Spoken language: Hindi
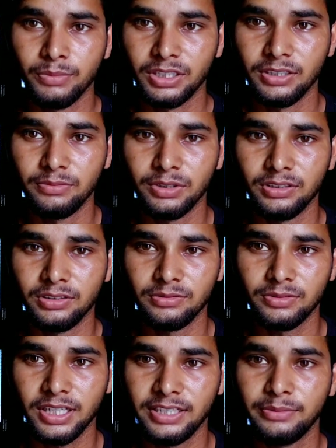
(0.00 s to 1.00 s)
मतलब
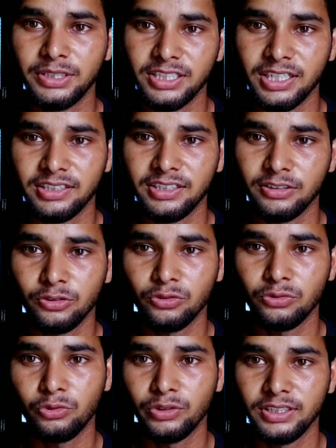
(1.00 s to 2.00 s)
कहीं भी जाते
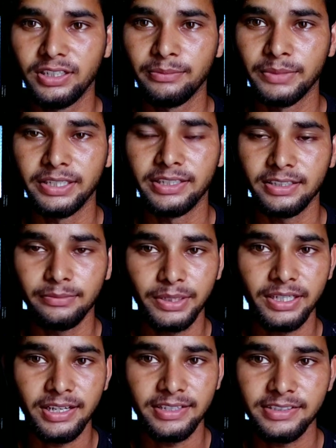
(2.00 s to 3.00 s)
तो कोई गम नहीं रहता
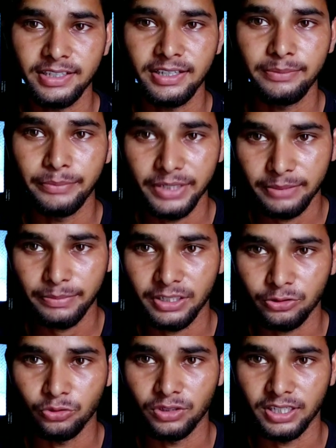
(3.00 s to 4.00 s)
बट ऐसा है मेरे
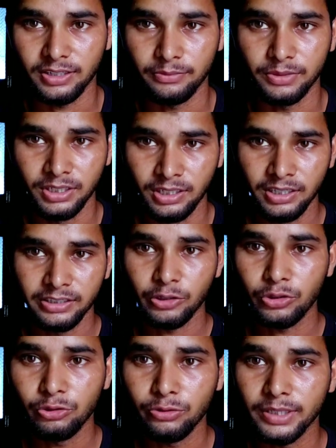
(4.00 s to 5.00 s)
पास हो रहा है अब
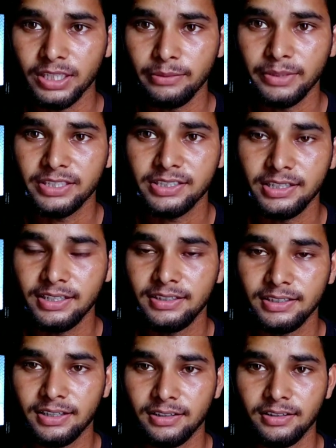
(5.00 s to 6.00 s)
क्योंकि वो बंदा मेरे से ले
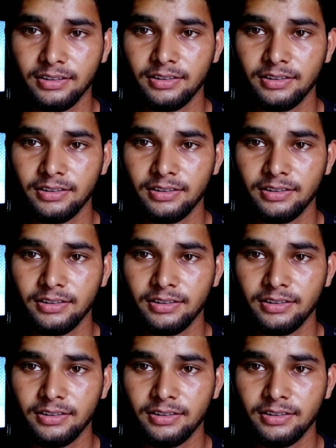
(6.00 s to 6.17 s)
लिया